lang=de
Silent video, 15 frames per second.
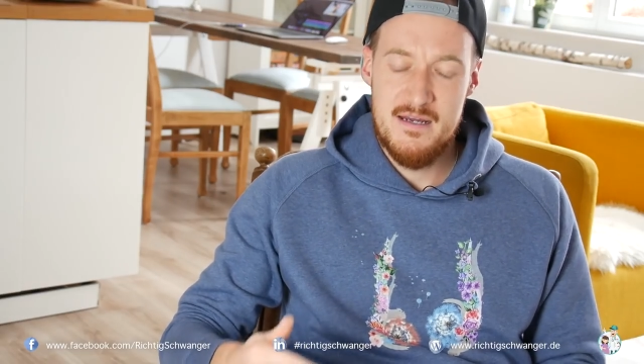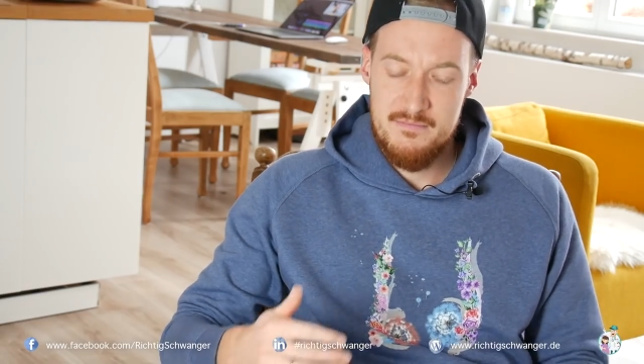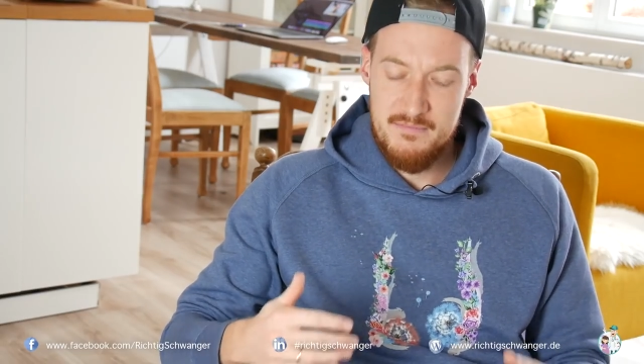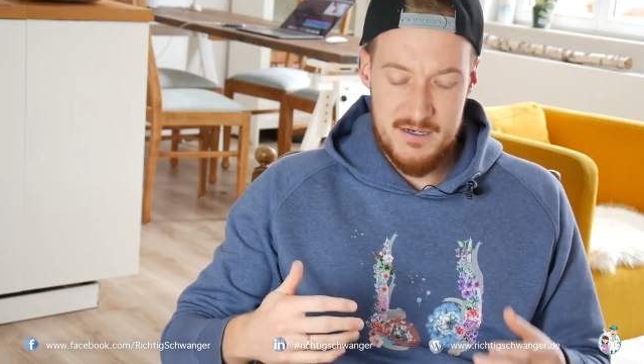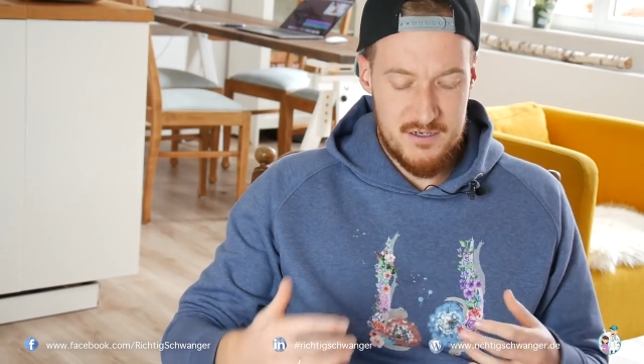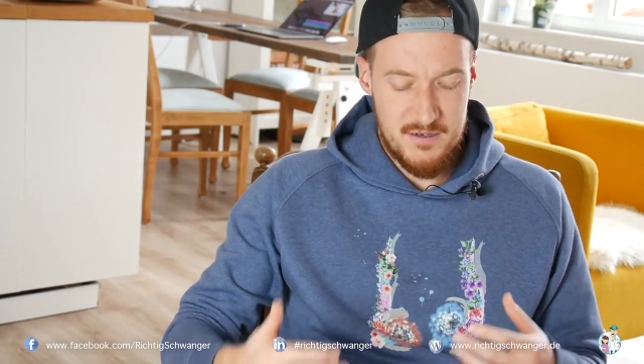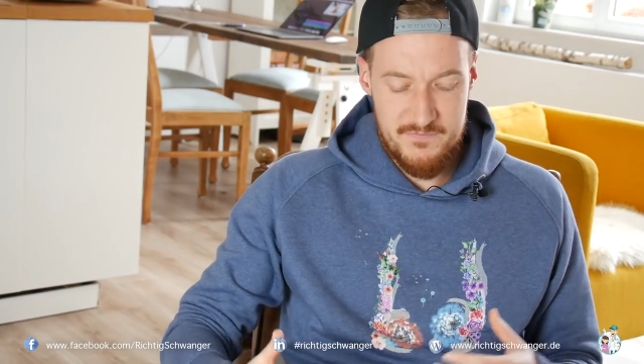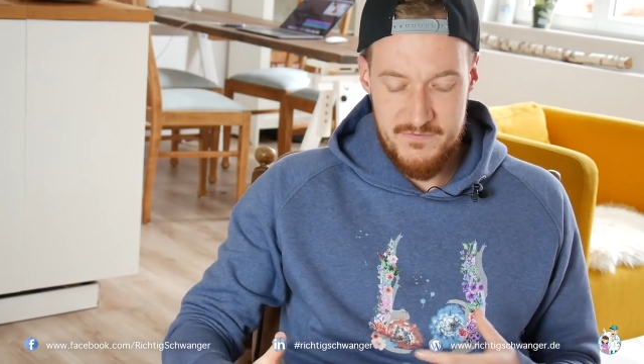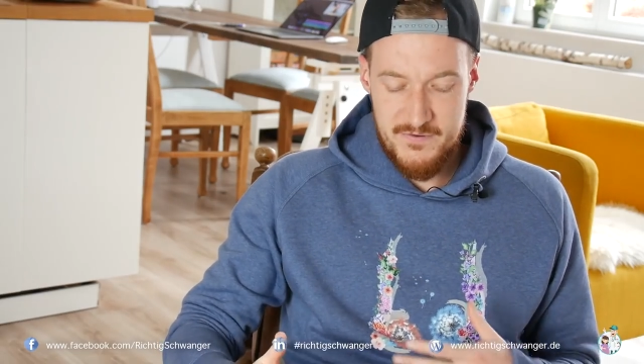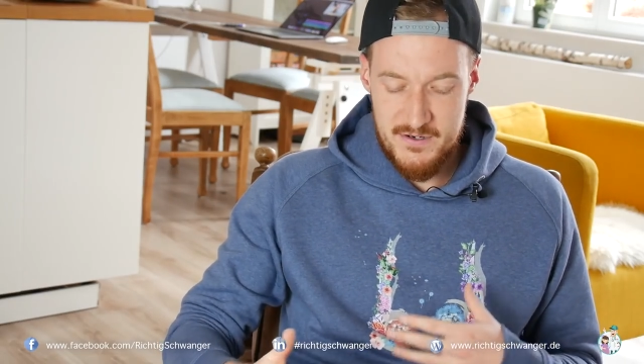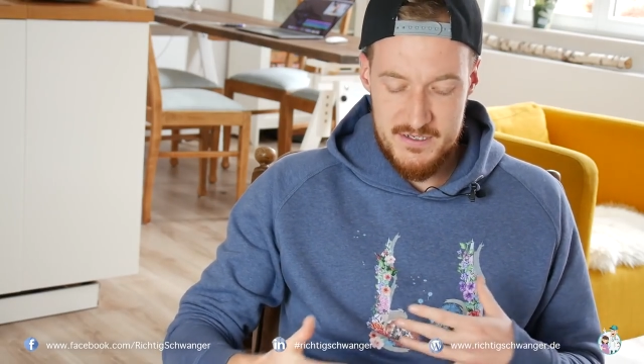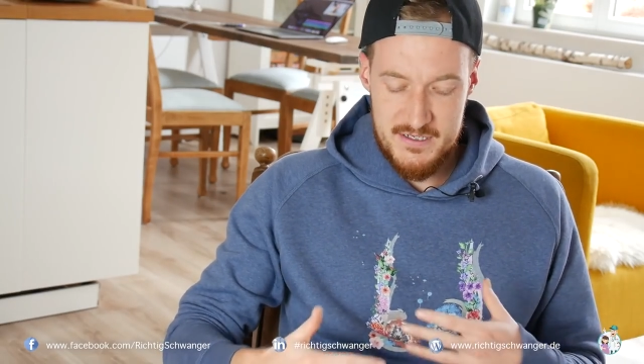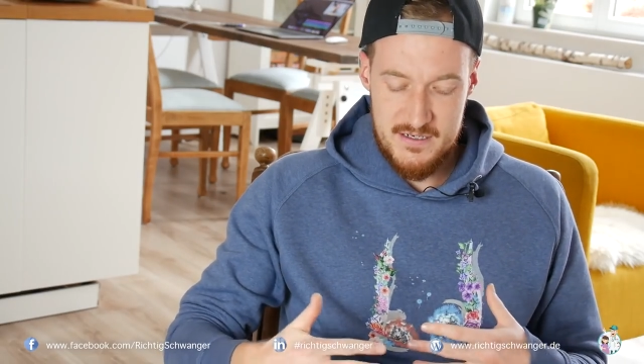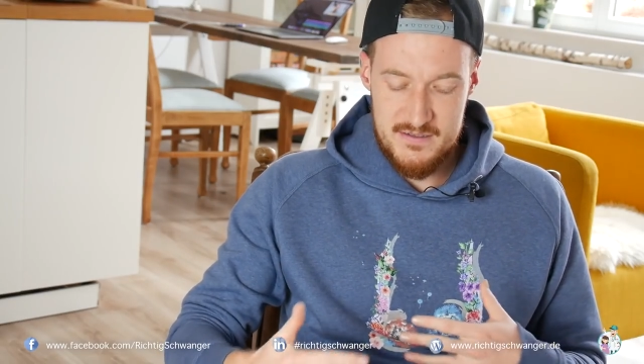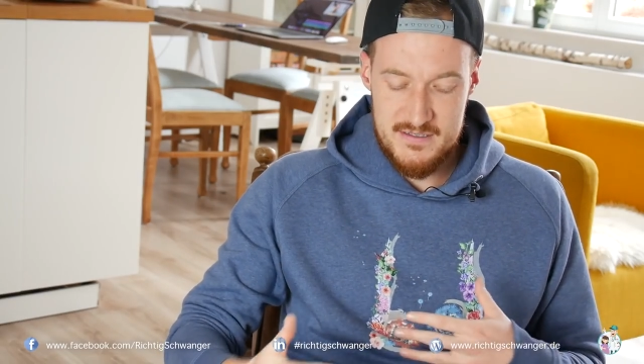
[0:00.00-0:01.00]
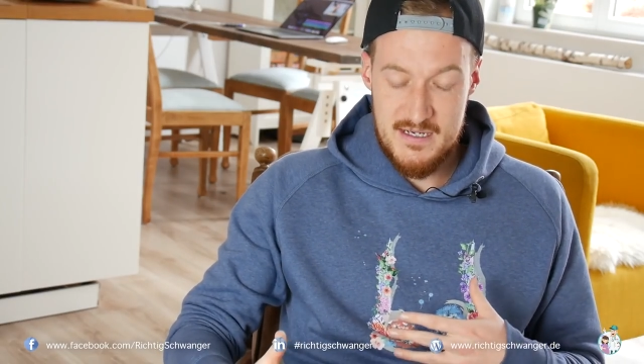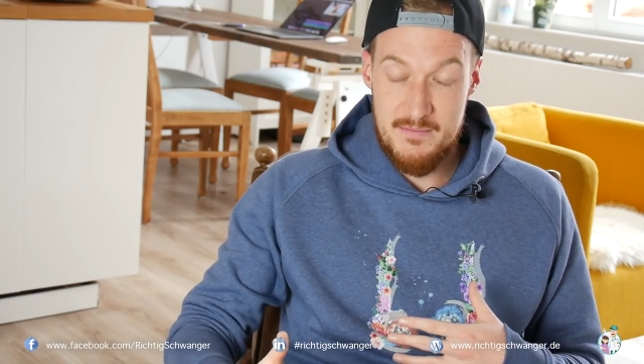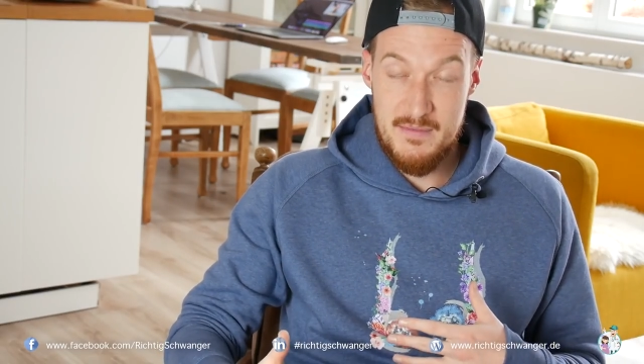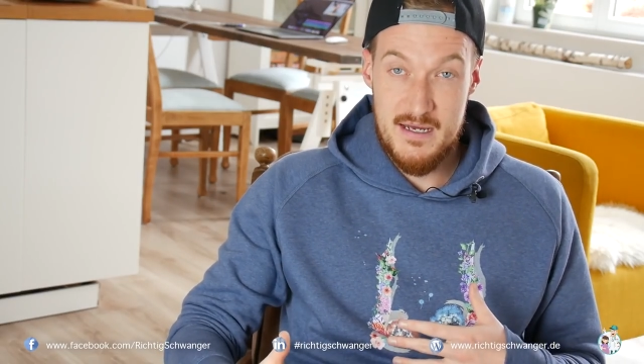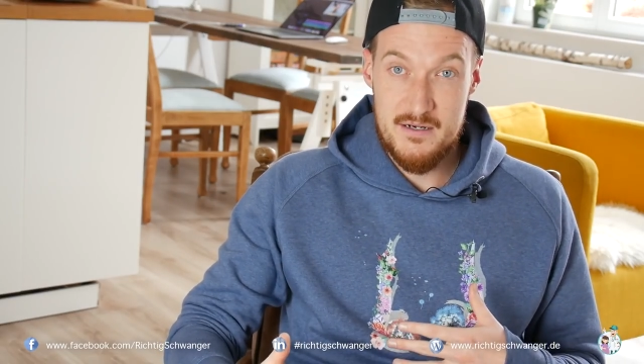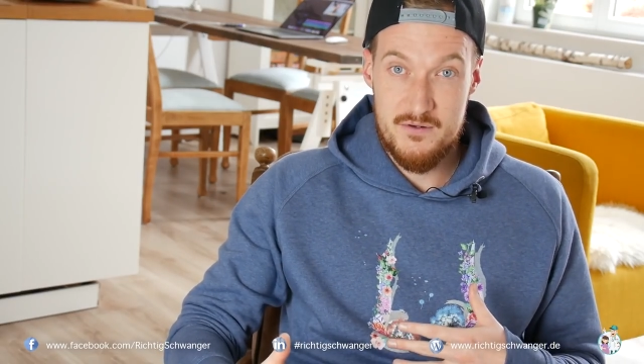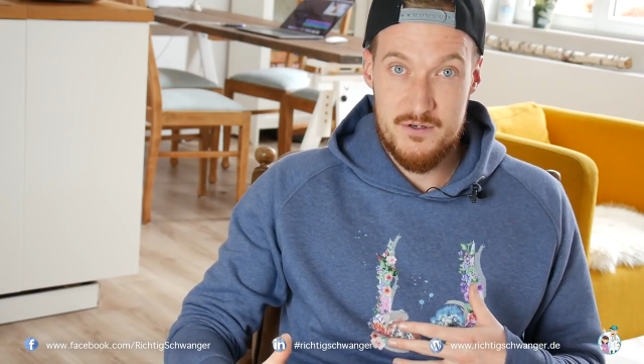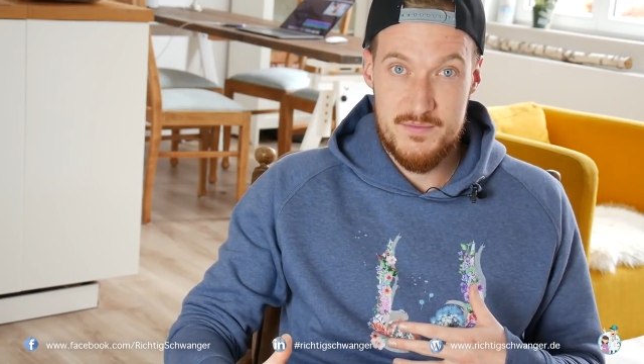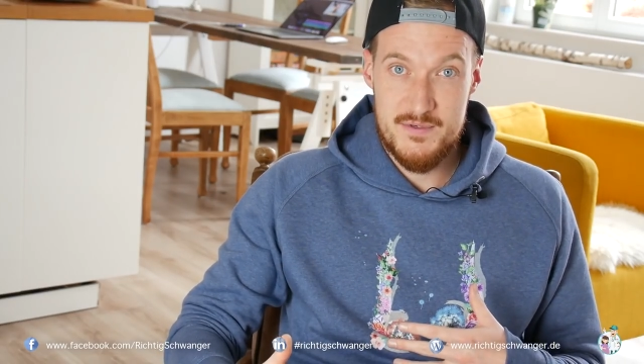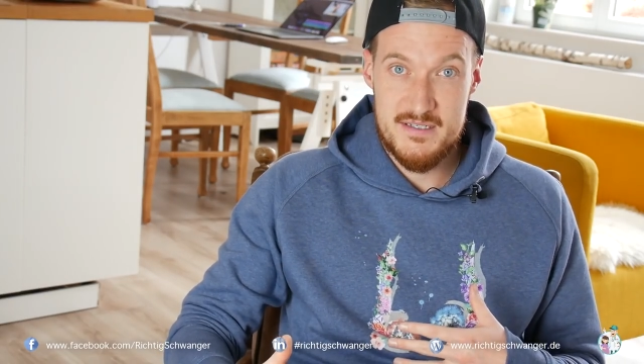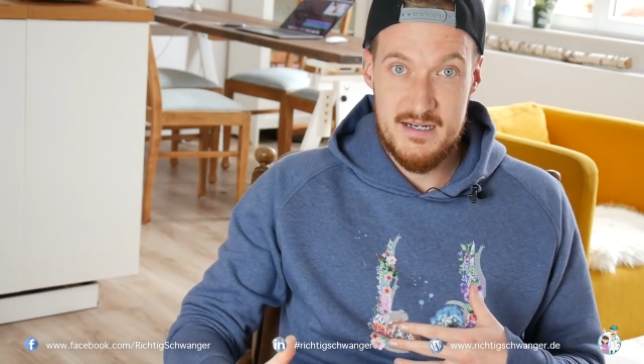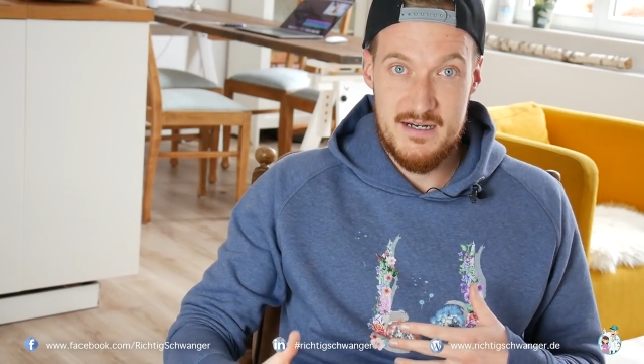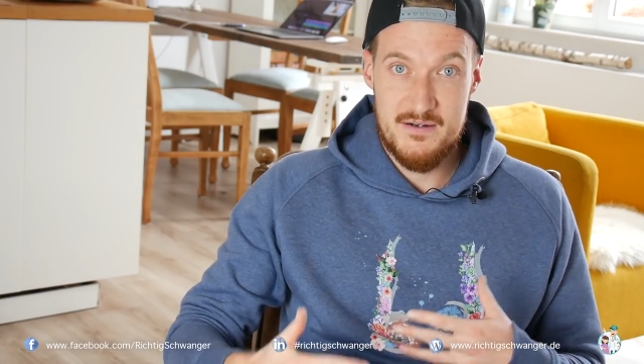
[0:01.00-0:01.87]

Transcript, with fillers: Man kommt völlig aus seinem Lernrhythmus